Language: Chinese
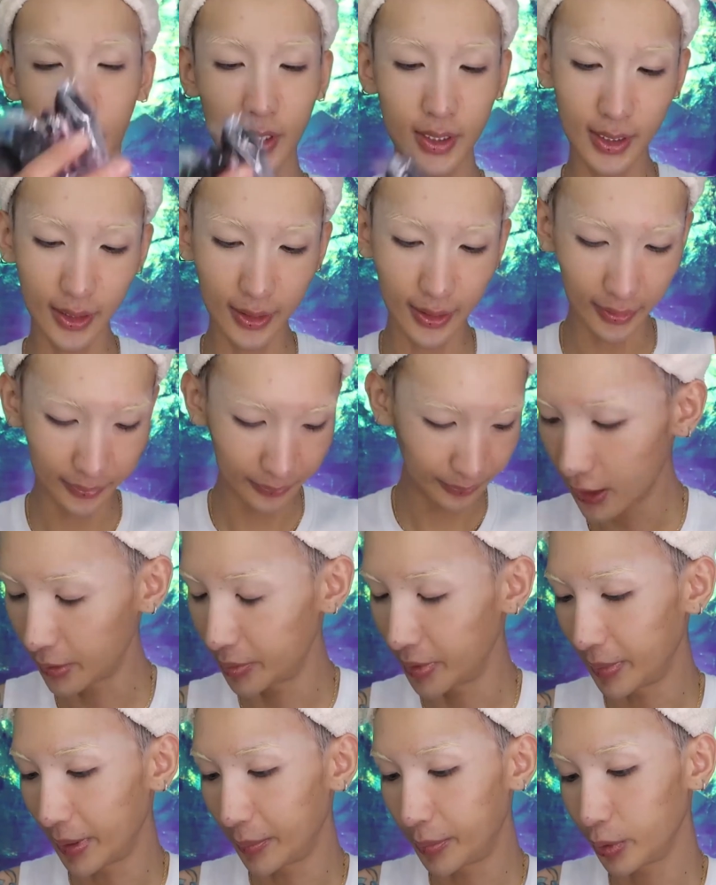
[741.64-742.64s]
全新的。这
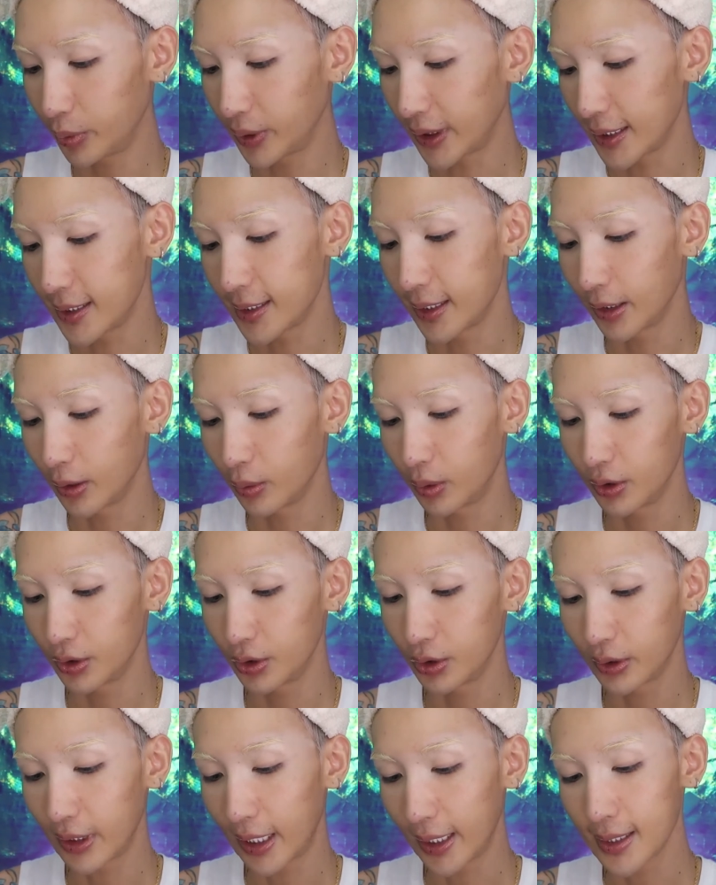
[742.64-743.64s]
个品牌不用打钱给我，
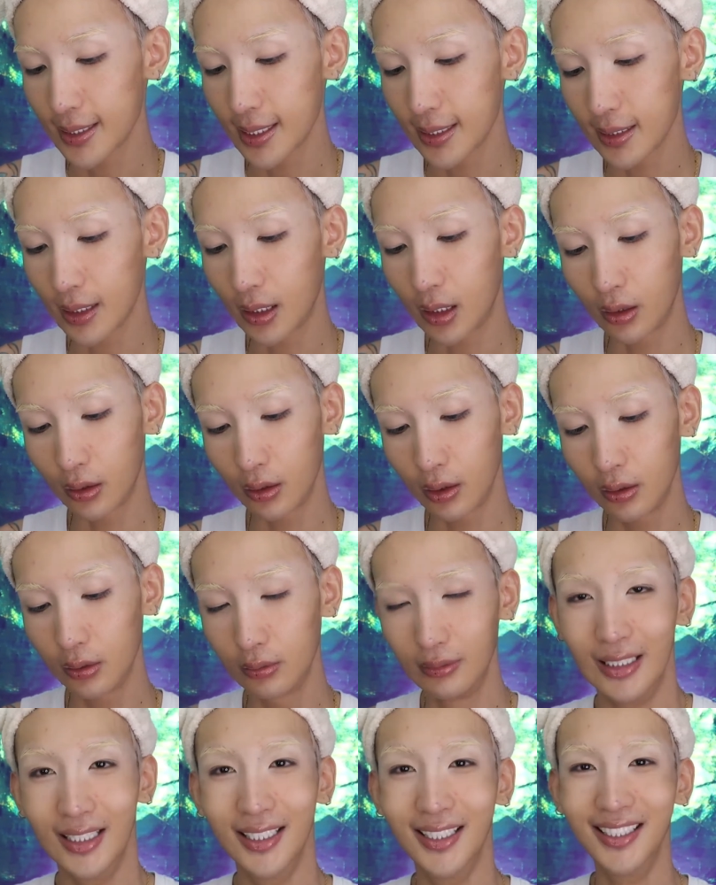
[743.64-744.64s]
你就打给三三好了。
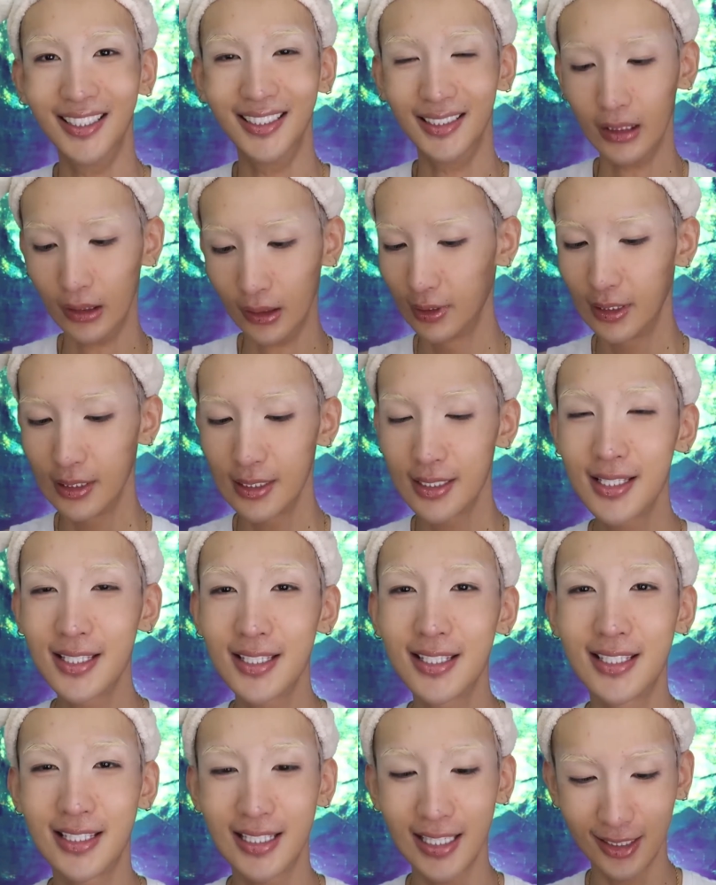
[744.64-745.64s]

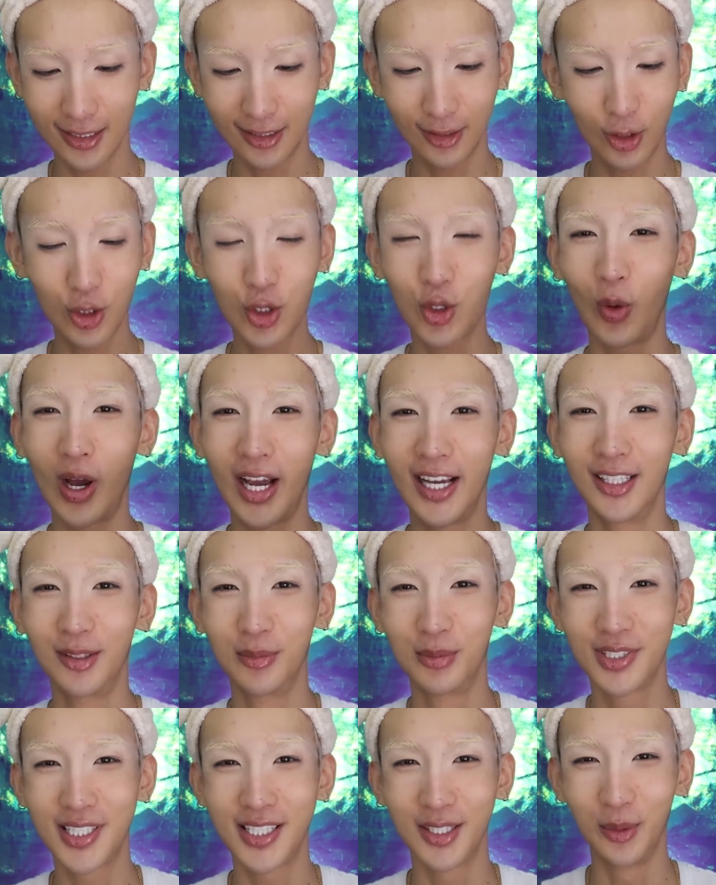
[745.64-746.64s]
自己在那儿拽
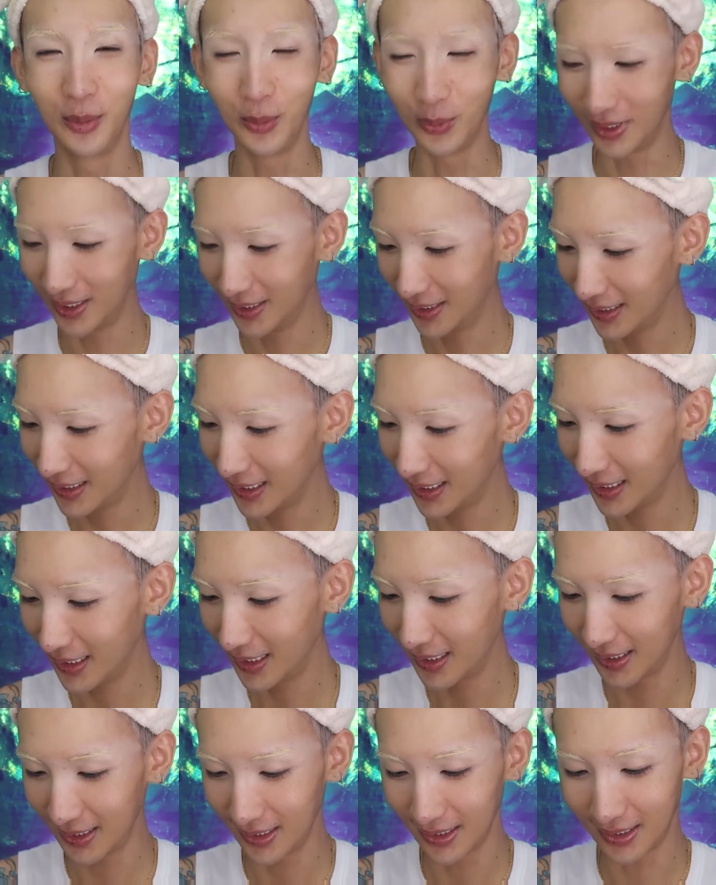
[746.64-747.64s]
都不行我。
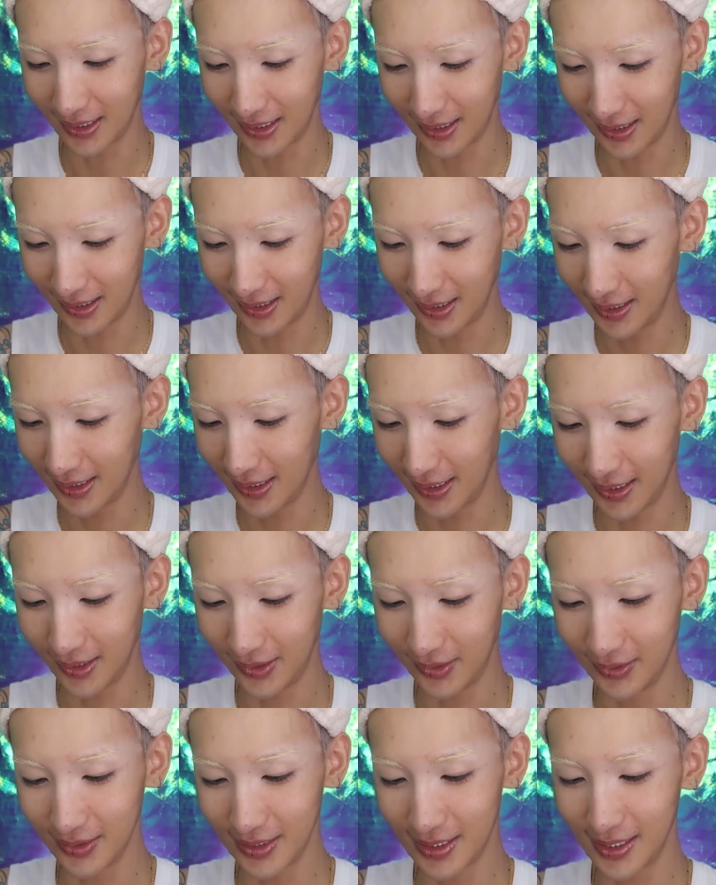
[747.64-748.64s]
哎呀，
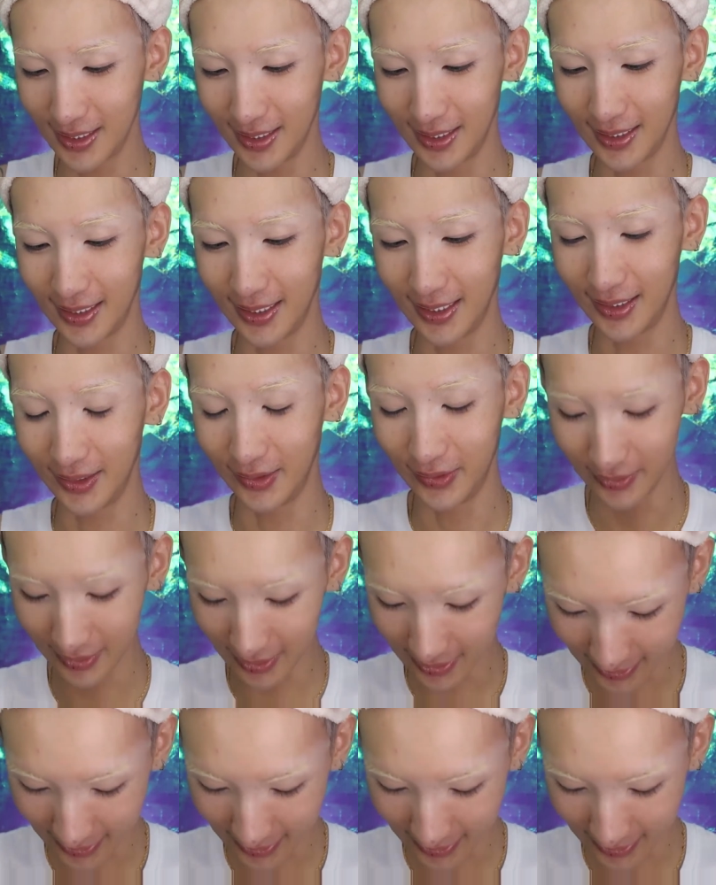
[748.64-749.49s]
脸龙亲，脸龙